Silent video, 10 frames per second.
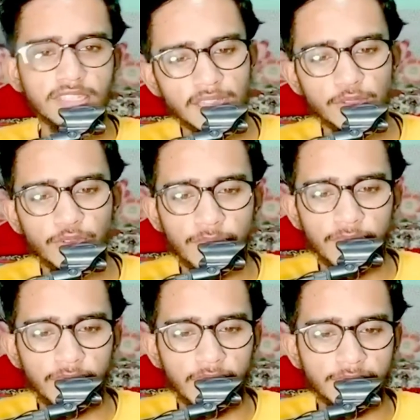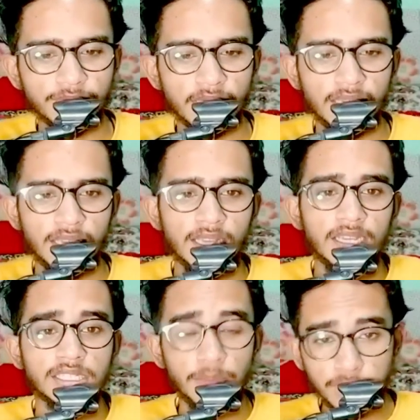और ध्यान से सुनना मेरे भाई
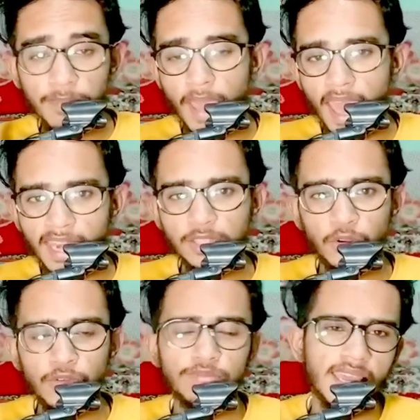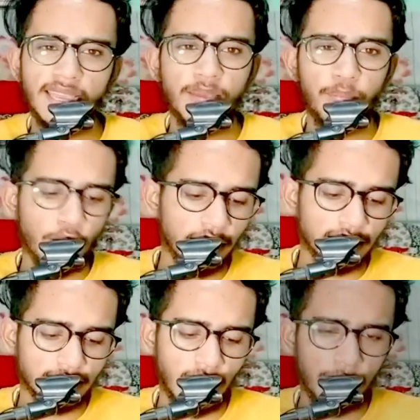सबसे पहले तो एक इंपॉर्टेंट